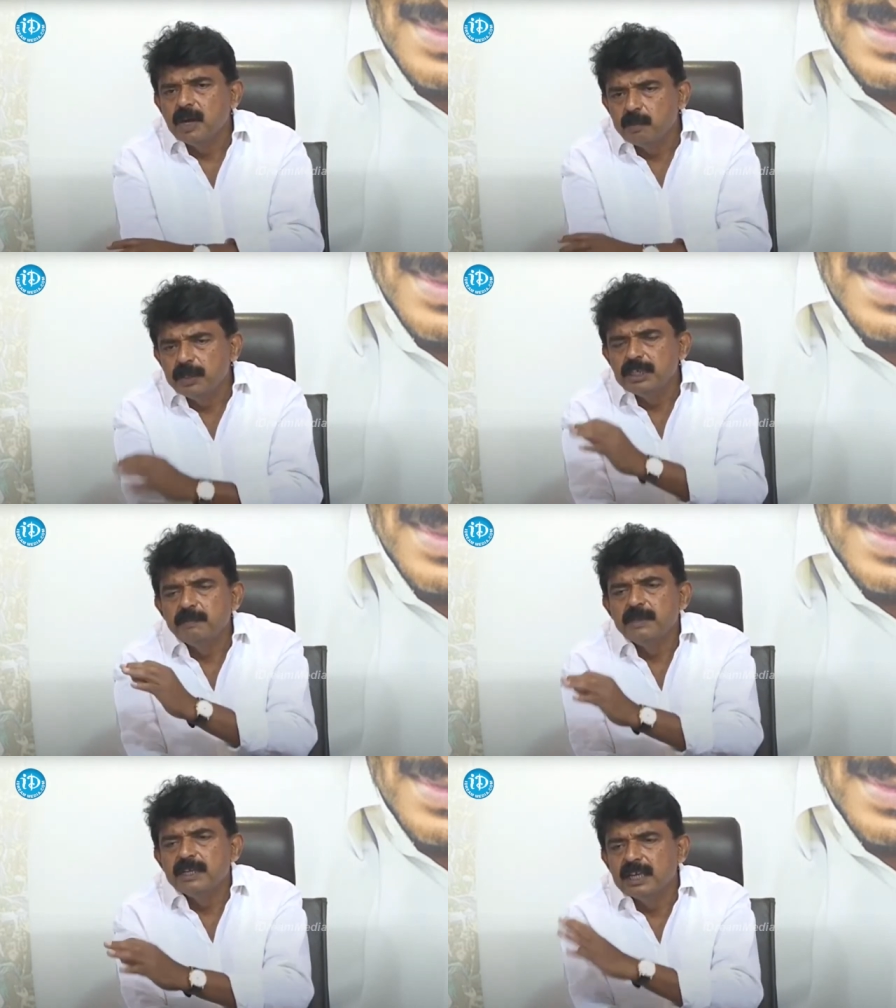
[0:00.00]
అప్పు అని
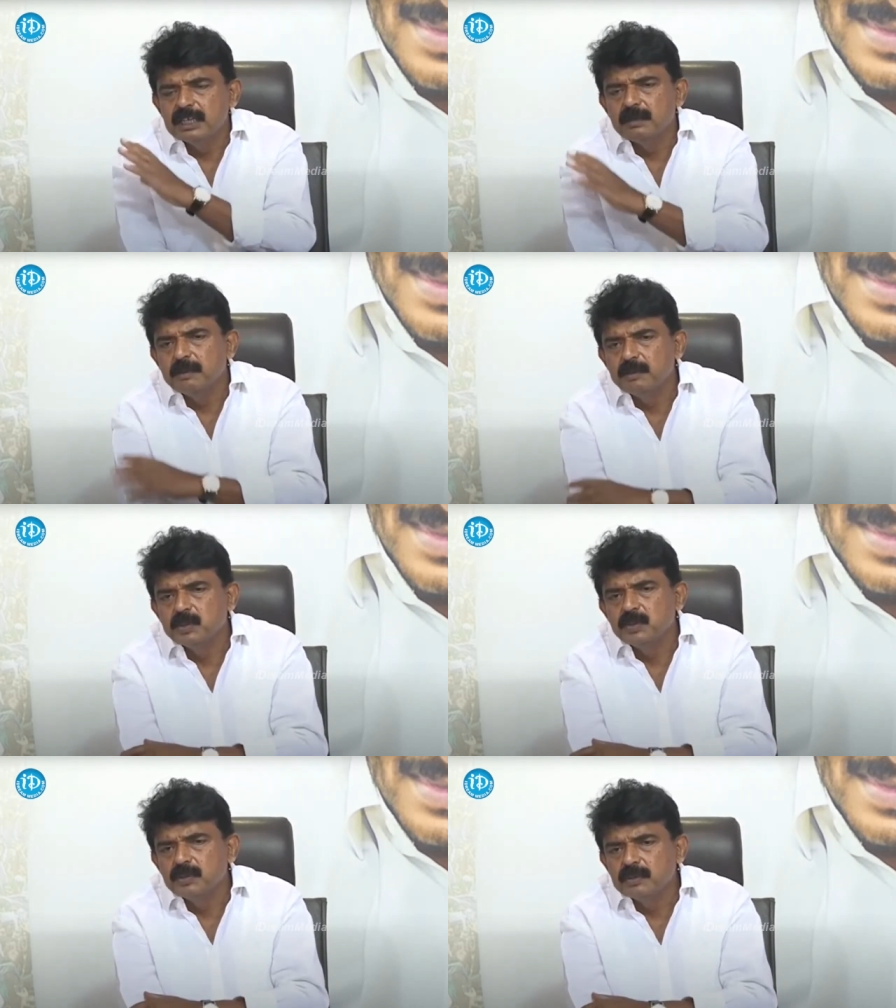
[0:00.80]
చెప్పిన కేంద్ర
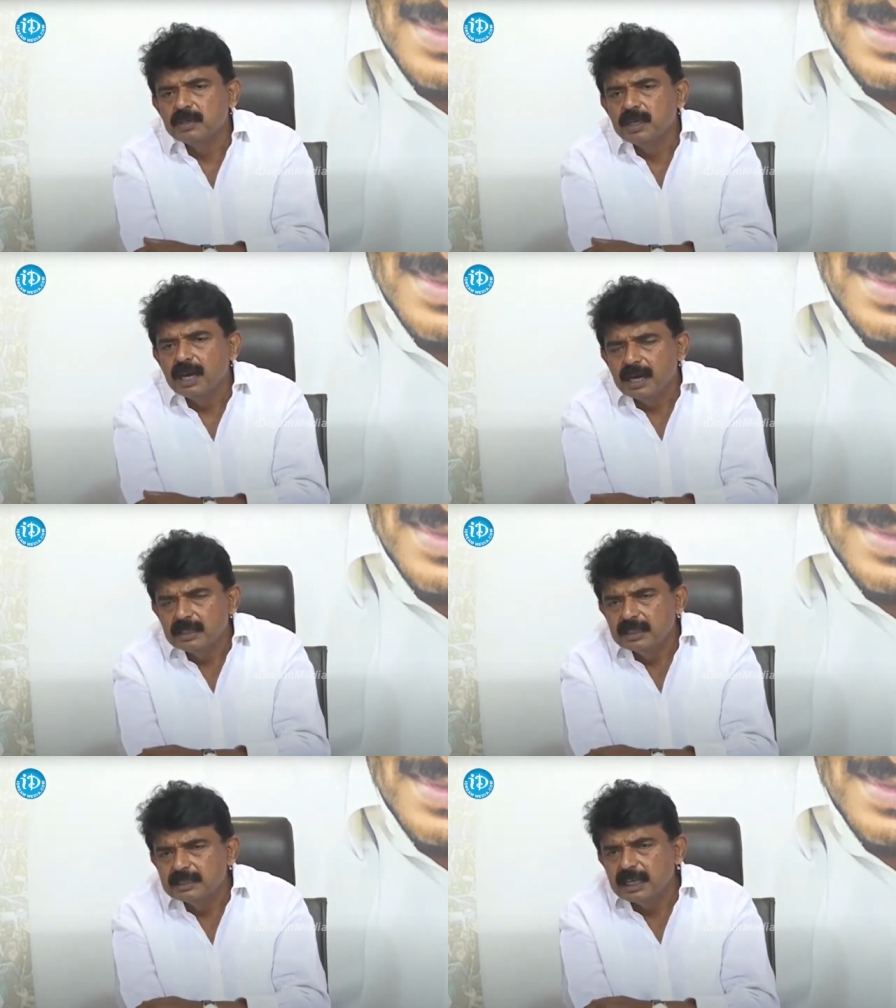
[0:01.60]
ప్రభుత్వం
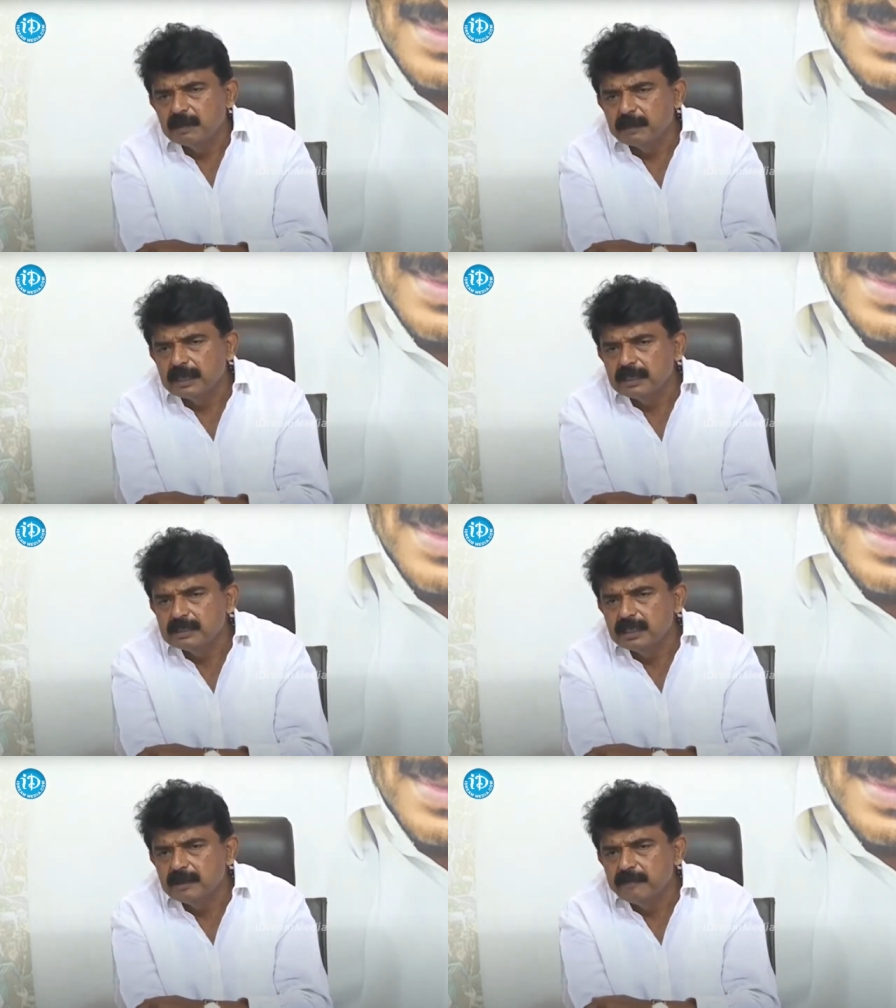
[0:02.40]
ఆర్థిక శాఖ
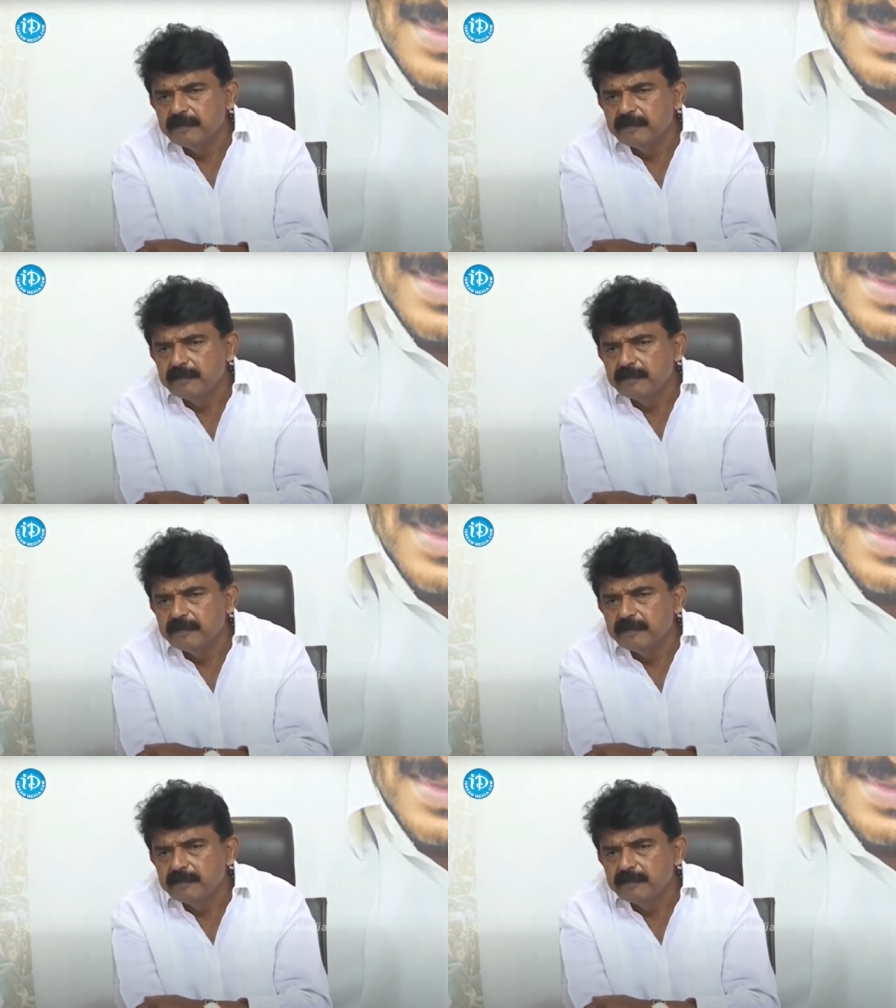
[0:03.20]
ప్రకటిస్తే